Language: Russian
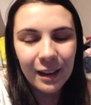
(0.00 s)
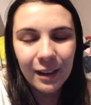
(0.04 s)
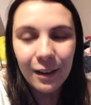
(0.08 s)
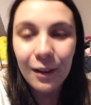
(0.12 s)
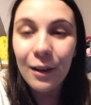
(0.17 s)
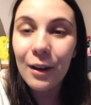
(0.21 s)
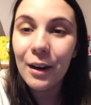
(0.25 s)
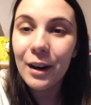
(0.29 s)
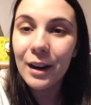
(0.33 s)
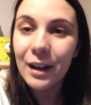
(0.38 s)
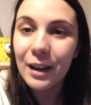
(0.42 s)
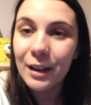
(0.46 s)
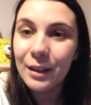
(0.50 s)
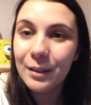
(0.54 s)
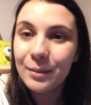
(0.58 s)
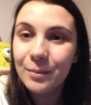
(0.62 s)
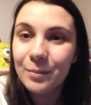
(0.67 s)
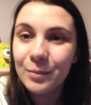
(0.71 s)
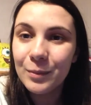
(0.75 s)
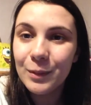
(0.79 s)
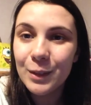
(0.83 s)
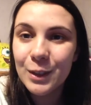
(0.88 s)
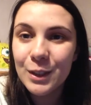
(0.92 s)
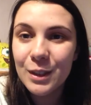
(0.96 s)
Ох,
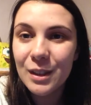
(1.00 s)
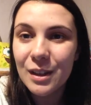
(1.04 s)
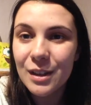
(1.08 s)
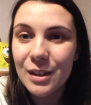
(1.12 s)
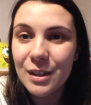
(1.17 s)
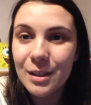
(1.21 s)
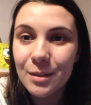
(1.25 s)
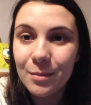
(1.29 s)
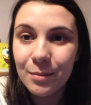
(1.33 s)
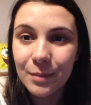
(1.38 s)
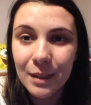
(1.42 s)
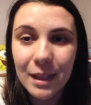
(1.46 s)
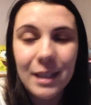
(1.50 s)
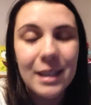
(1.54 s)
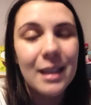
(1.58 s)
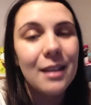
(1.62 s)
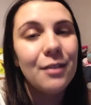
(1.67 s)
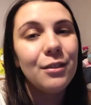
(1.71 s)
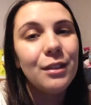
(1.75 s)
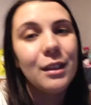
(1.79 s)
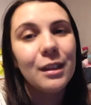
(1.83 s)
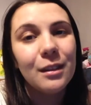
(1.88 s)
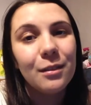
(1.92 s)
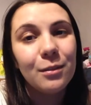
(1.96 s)
ну что ж, до
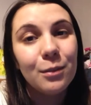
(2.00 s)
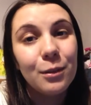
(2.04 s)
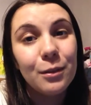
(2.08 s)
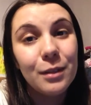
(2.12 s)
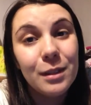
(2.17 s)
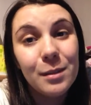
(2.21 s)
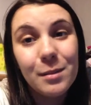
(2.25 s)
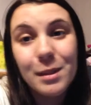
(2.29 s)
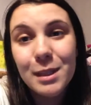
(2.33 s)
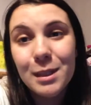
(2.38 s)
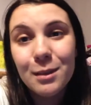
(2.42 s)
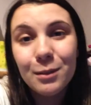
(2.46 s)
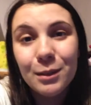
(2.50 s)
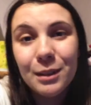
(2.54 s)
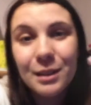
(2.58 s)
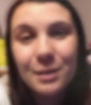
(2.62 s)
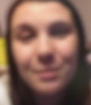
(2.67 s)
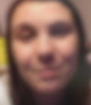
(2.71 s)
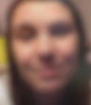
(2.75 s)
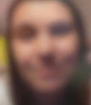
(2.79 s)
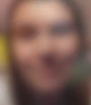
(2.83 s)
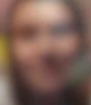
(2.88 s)
завтра, увидимся утром.